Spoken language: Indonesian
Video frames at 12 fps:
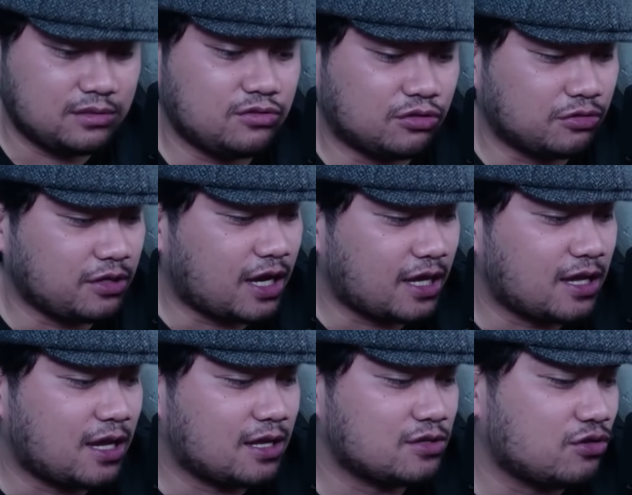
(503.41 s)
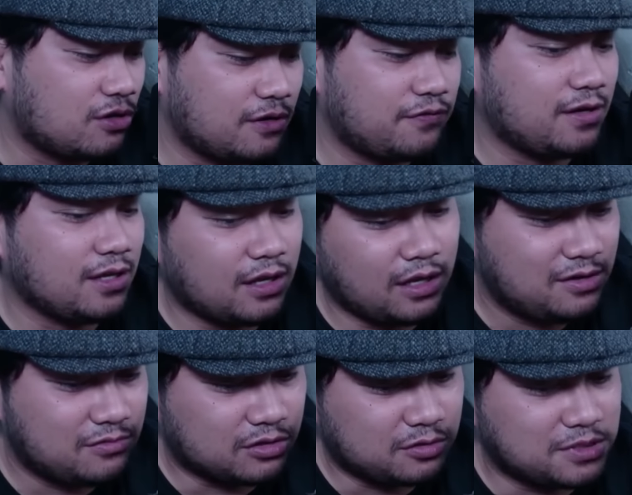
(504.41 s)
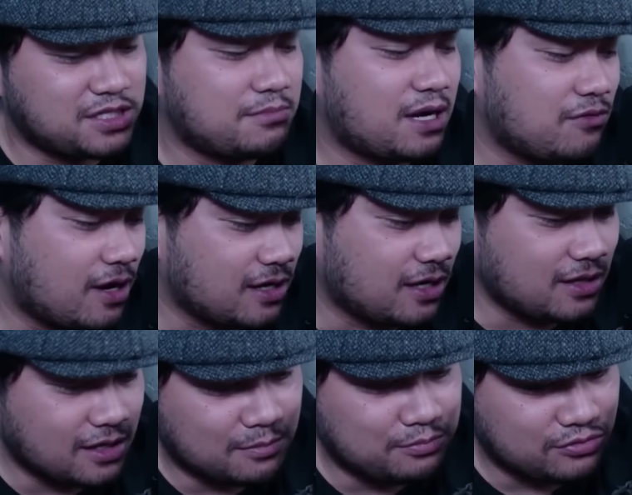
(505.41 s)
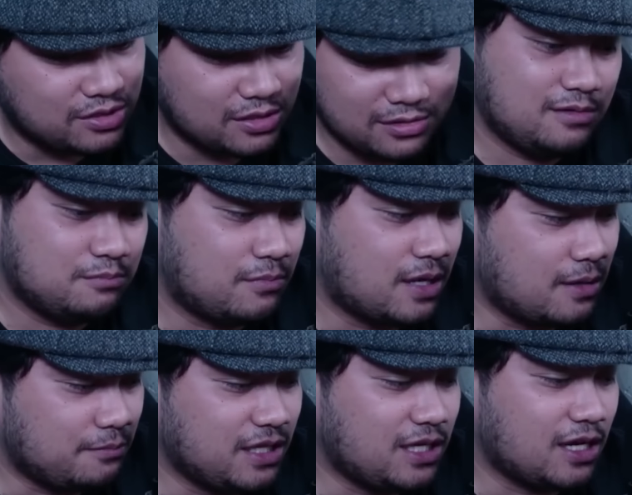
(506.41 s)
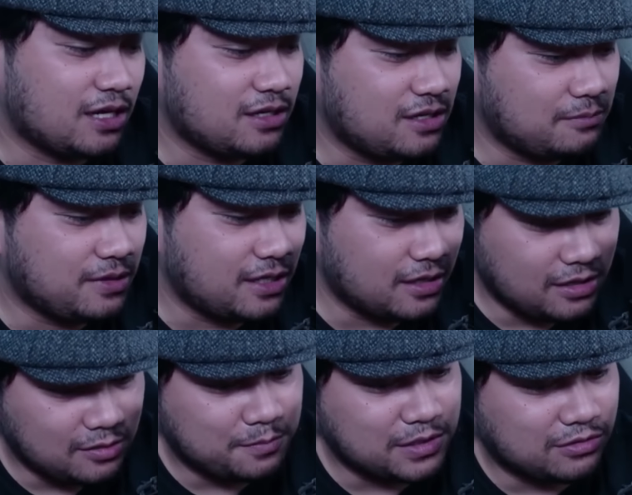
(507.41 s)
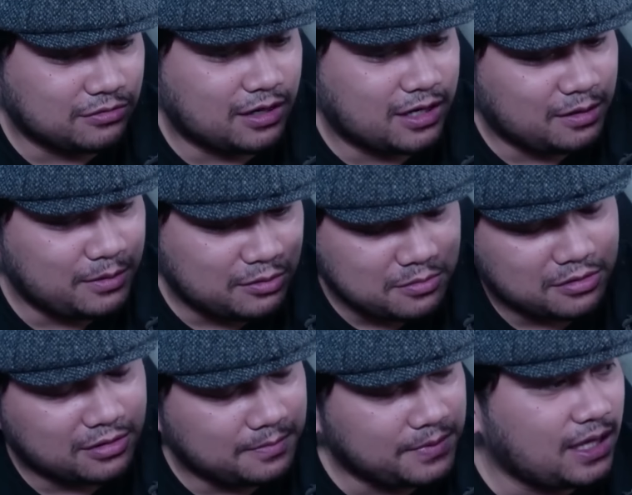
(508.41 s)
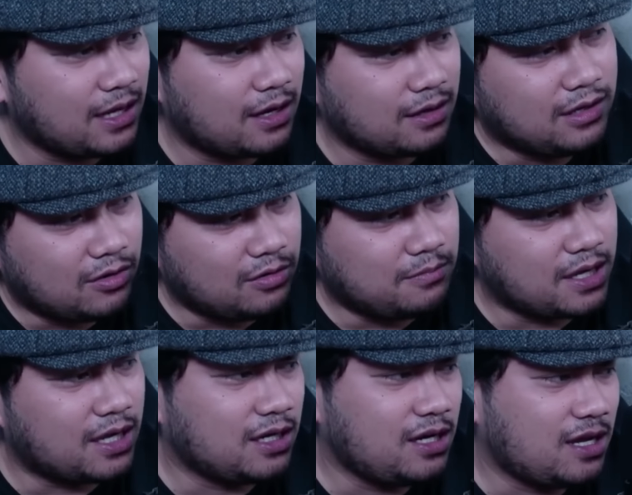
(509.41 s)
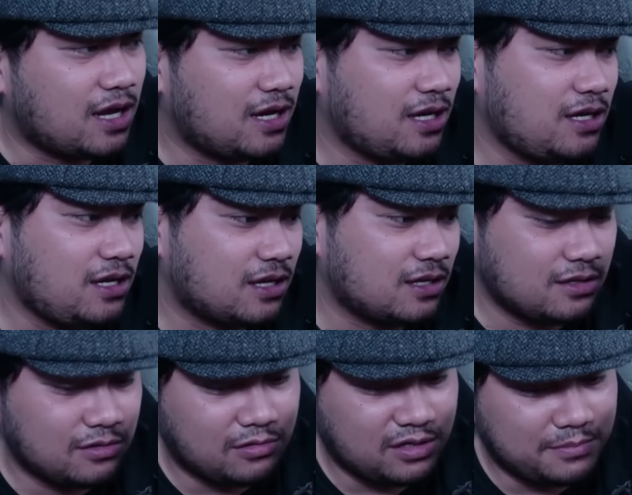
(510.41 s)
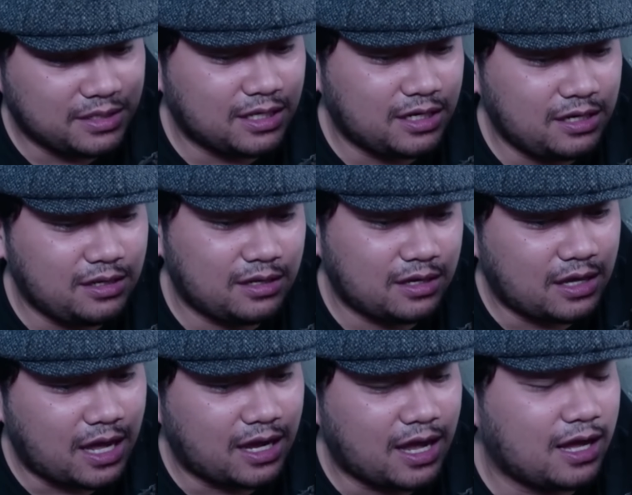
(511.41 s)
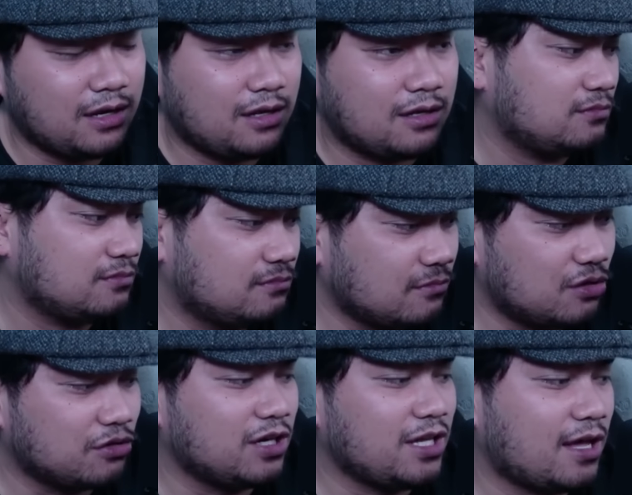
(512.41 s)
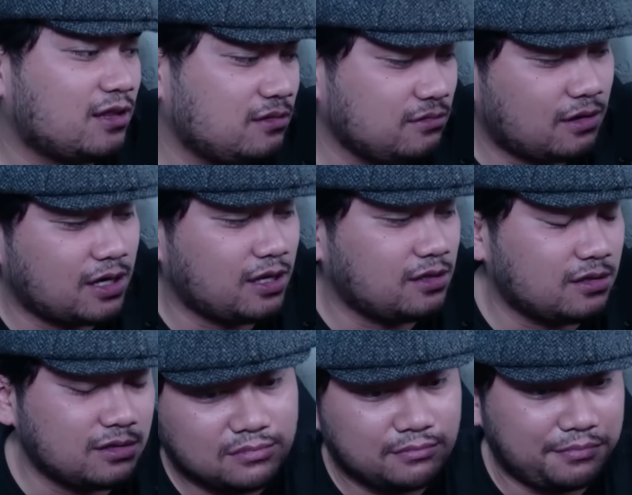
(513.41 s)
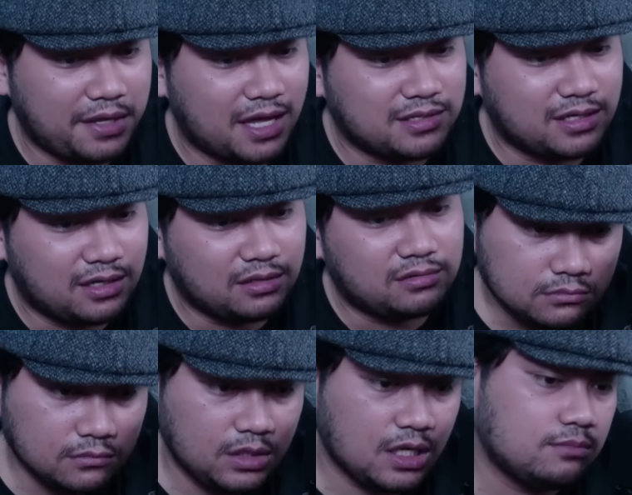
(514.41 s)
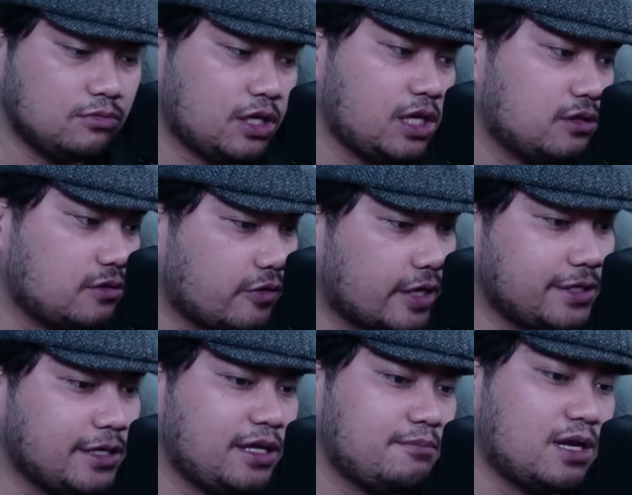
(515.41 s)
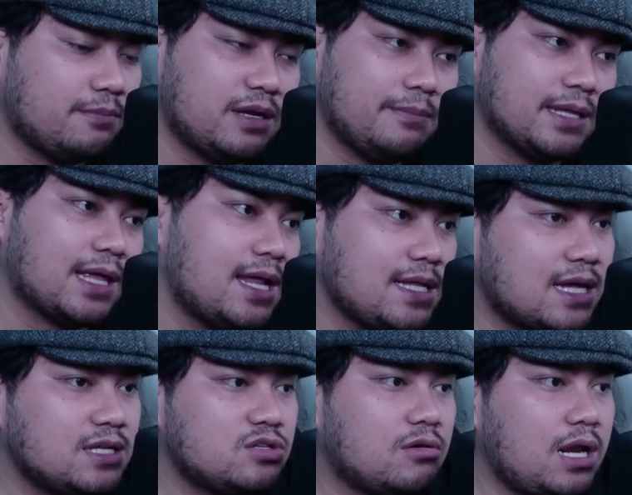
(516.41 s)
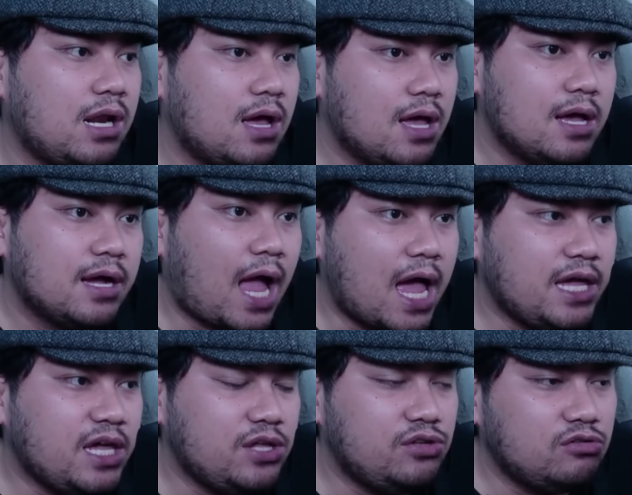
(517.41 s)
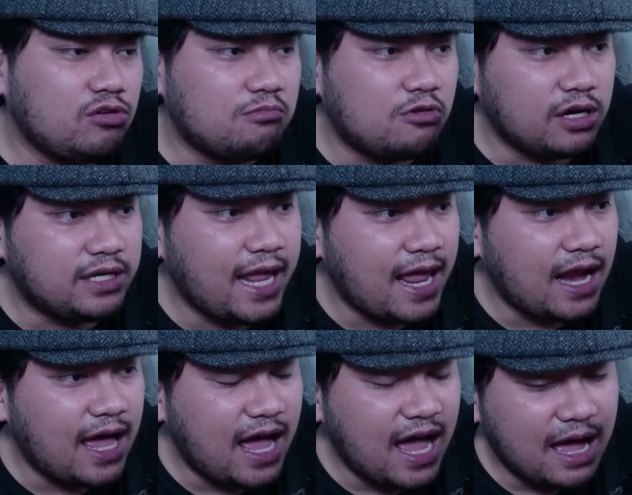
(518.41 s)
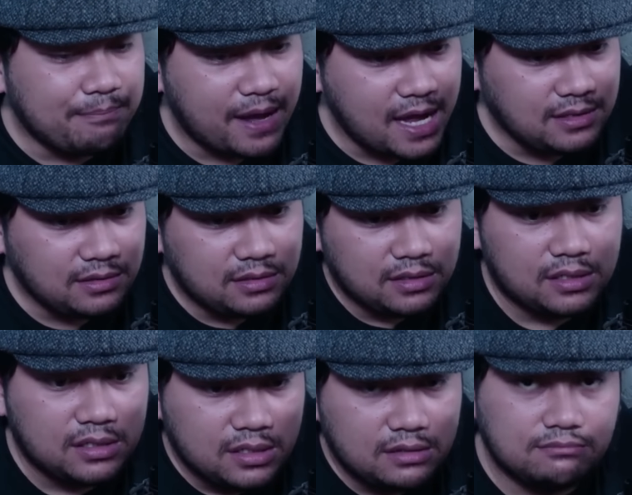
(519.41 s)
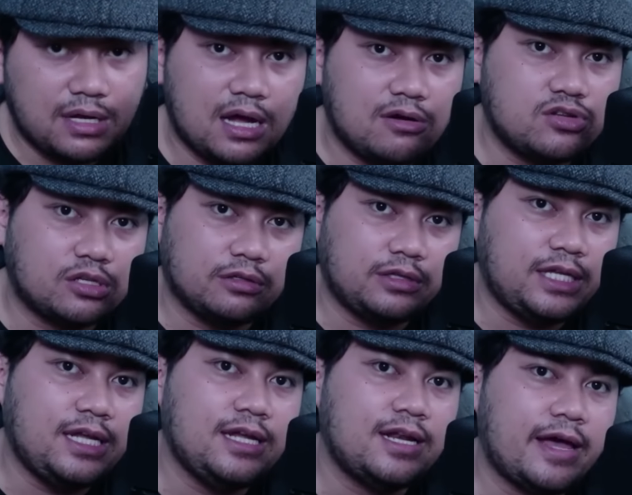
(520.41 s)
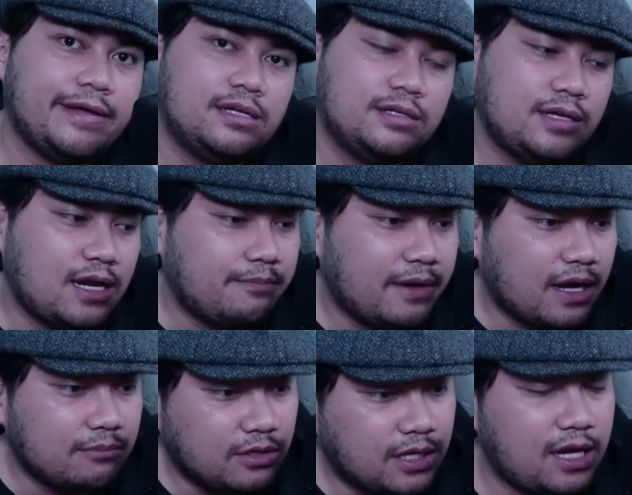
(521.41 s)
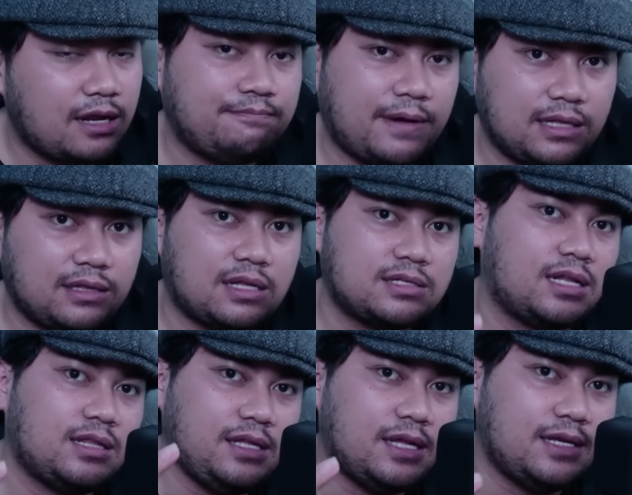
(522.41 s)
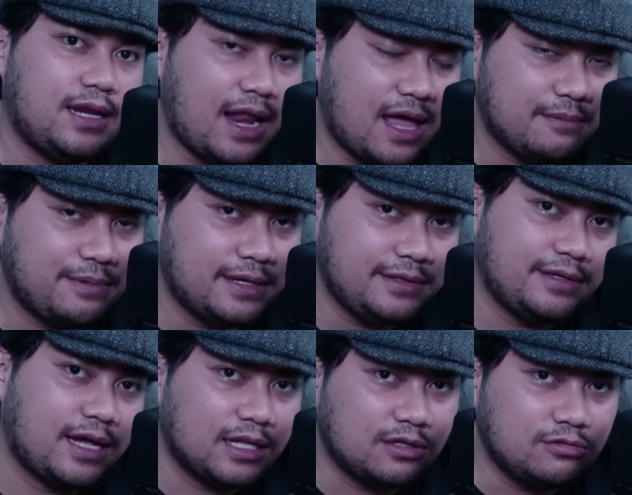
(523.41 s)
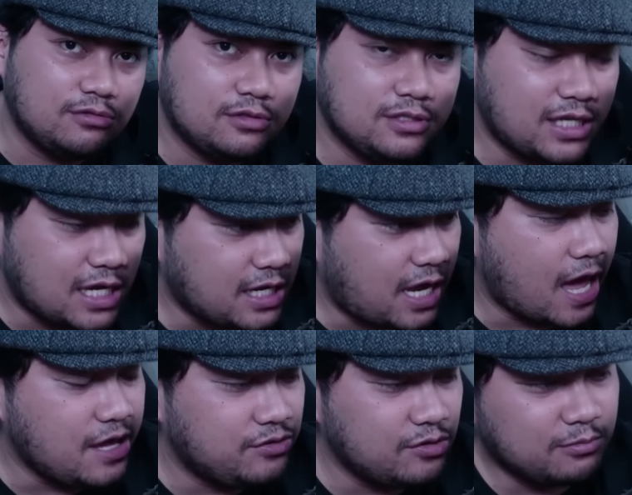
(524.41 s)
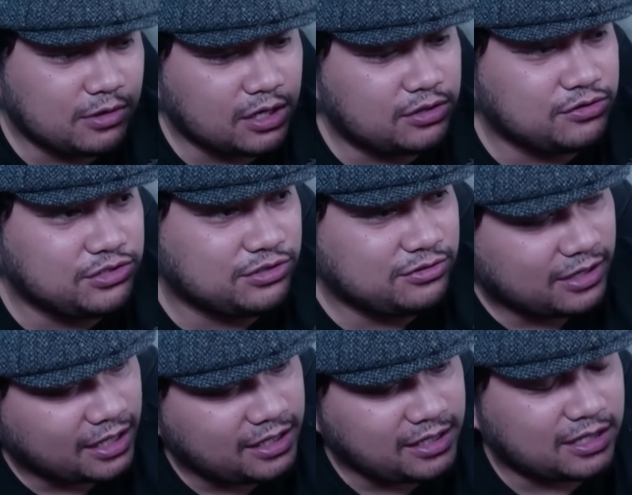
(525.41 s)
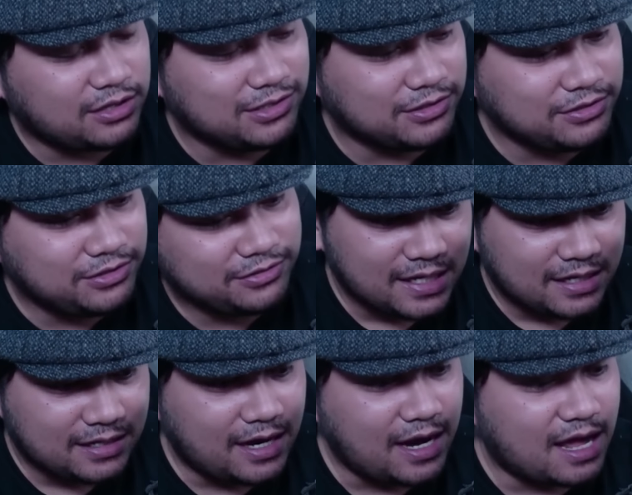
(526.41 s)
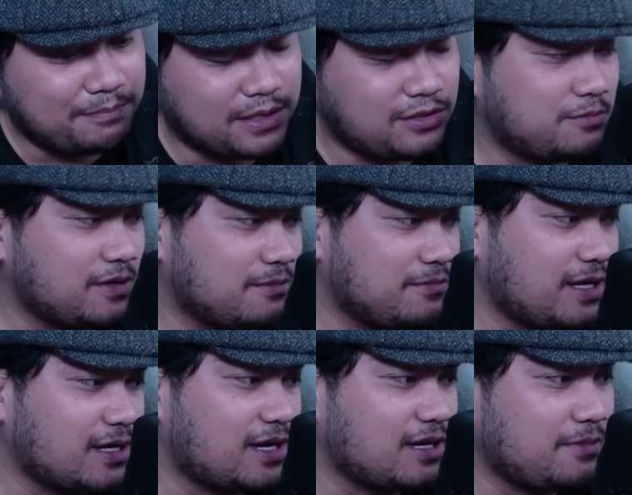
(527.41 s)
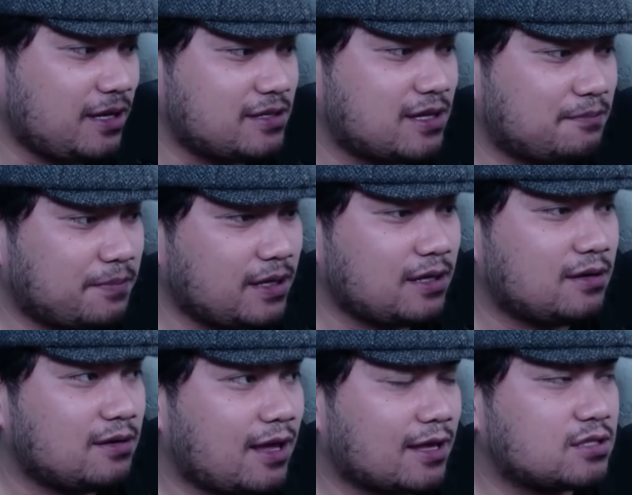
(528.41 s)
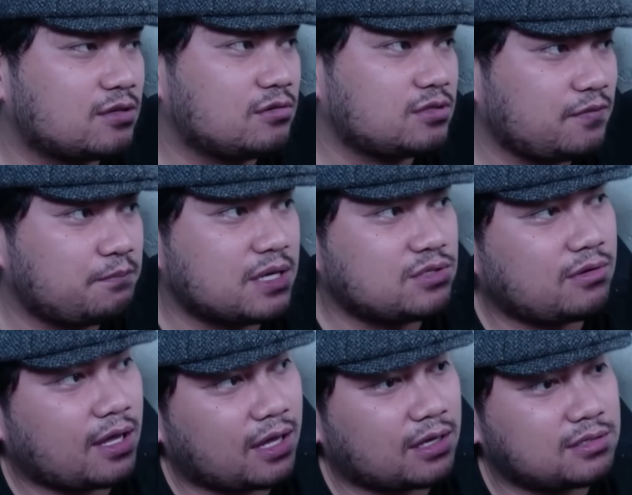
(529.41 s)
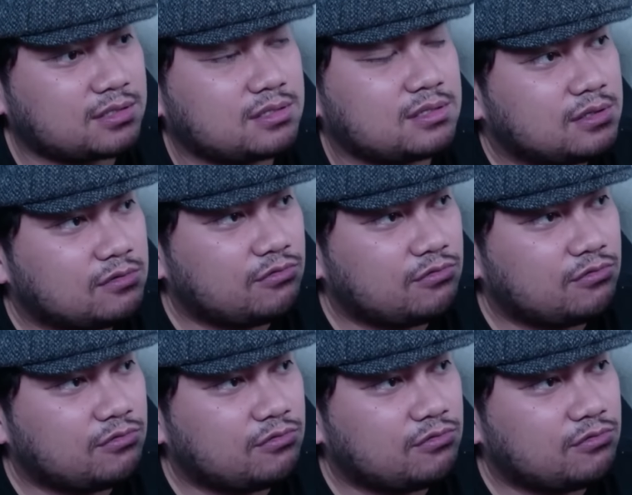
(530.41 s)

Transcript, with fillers: Contohnya kayak solo leveling lah. Waktu baca manhwa kan kita nggak pusing, mikirin ini, mikirin itu. Pas nonton anime tuh baru kepikiran. Kok bagian ini nggak ada ini ya? Kok di bagian ini agak aneh ya? Baru kelihatan tuh anehnya ya. Biasa lah itu. Ya mungkin itu aja. Gimana pendapat kalian soal kaiju nomor delapan Bagus atau tidak? Dan apakah menurut kalian pantas ratingnya 8 atau jadi kaiju nomor 7 ratingnya 7? Dan apa coba yang bikin anime ini sampai eksklusif masuk X?